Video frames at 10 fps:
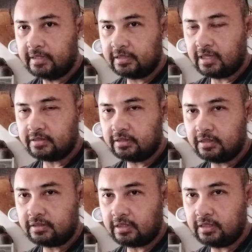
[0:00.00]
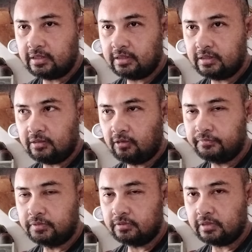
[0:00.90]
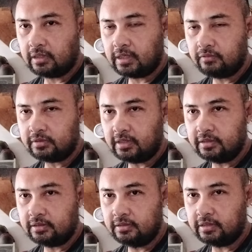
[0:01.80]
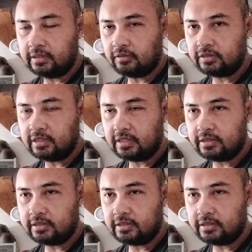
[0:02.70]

May nagsasuggest kay off-duty accountant, hindi rin ako